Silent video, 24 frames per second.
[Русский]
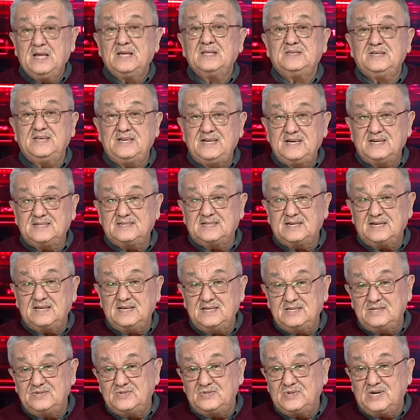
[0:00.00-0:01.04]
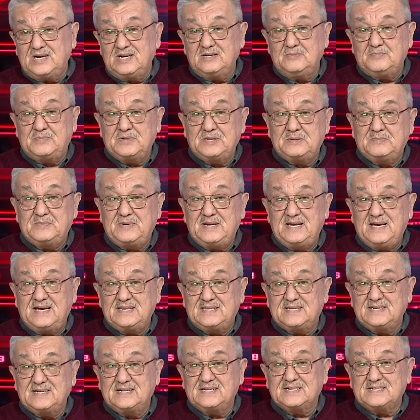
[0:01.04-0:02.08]
директор индивидуального
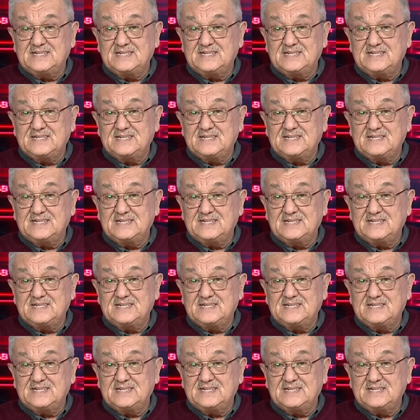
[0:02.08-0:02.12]
предприятия